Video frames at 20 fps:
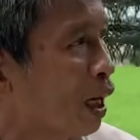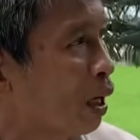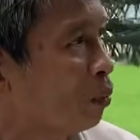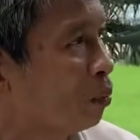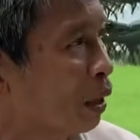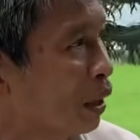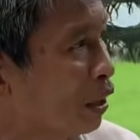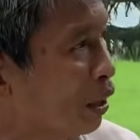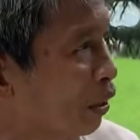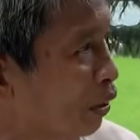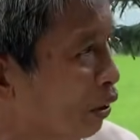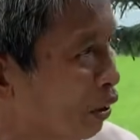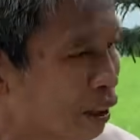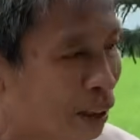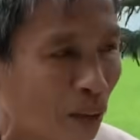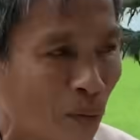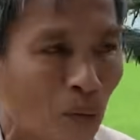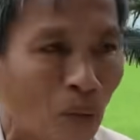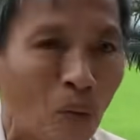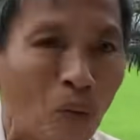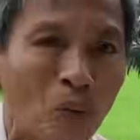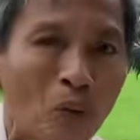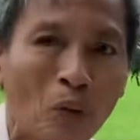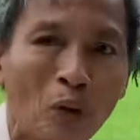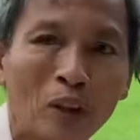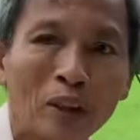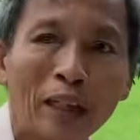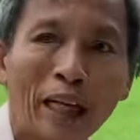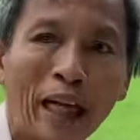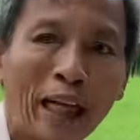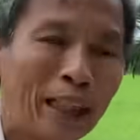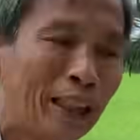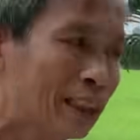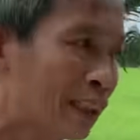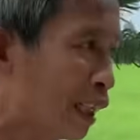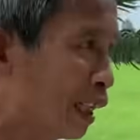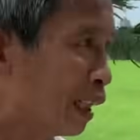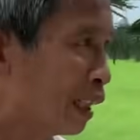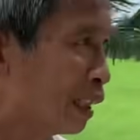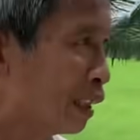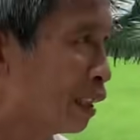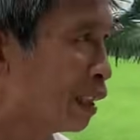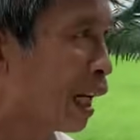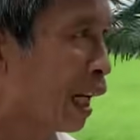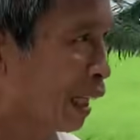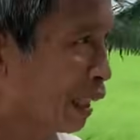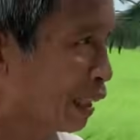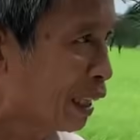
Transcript: không bị ưỡng không cũng có giải trình nó đại